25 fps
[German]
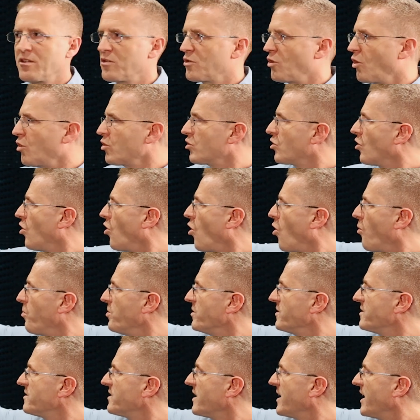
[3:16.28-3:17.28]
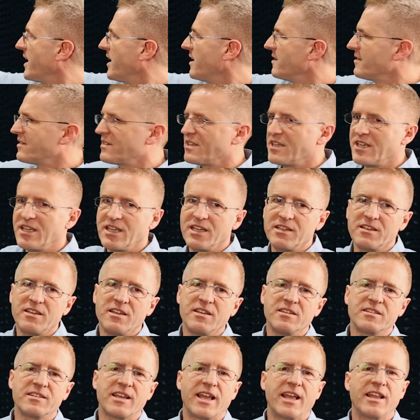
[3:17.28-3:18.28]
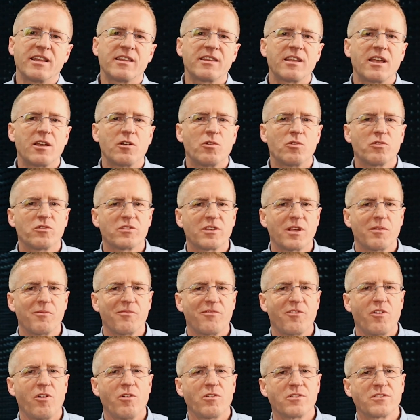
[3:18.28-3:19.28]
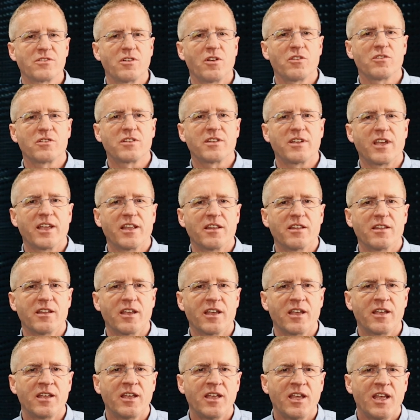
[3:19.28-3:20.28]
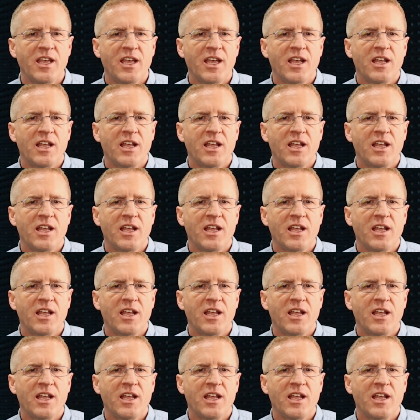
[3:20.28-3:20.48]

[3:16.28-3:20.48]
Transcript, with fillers: Dort oben sehen Sie die Sende- und Empfangsantenne.